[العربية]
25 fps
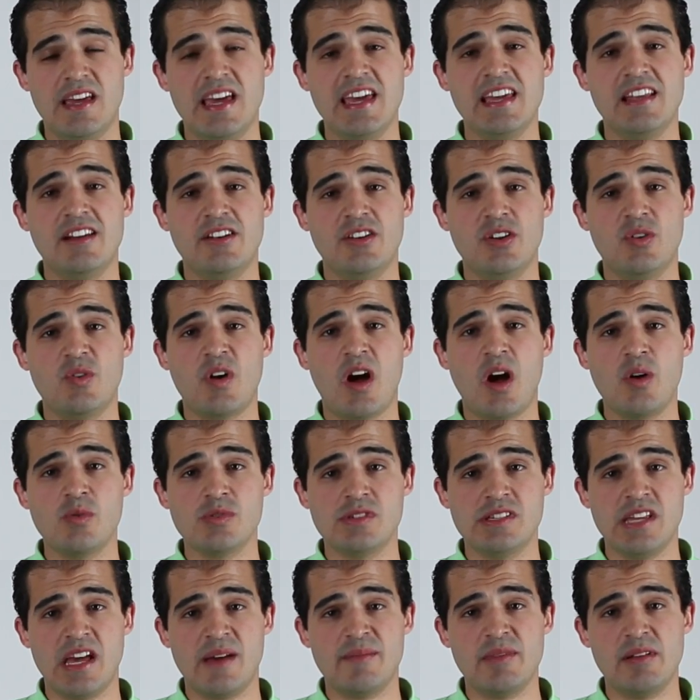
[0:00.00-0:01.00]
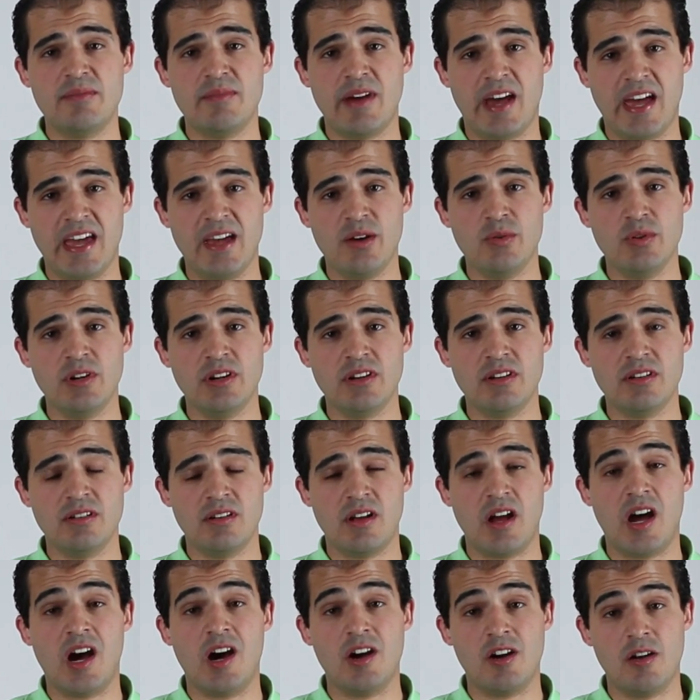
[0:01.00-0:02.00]
قايل ان هو عاوز يعمل محاور
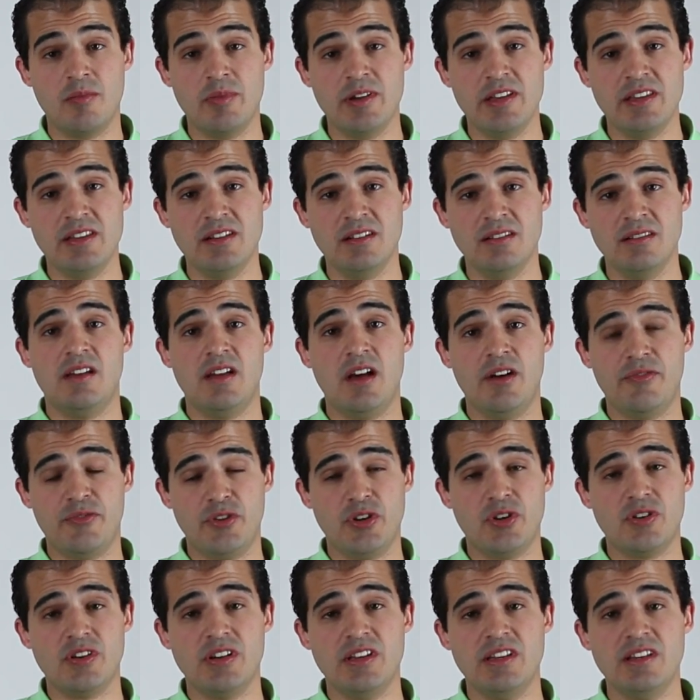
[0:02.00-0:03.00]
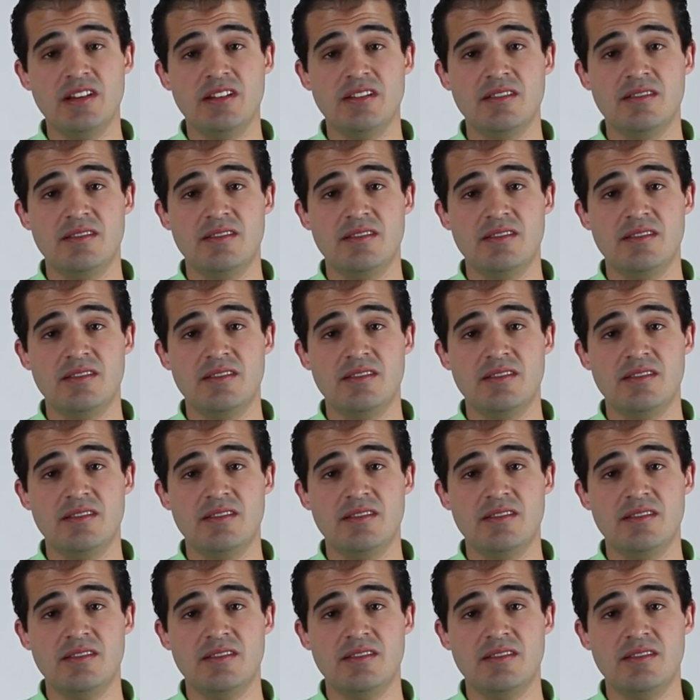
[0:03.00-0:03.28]
عربيه افريقيه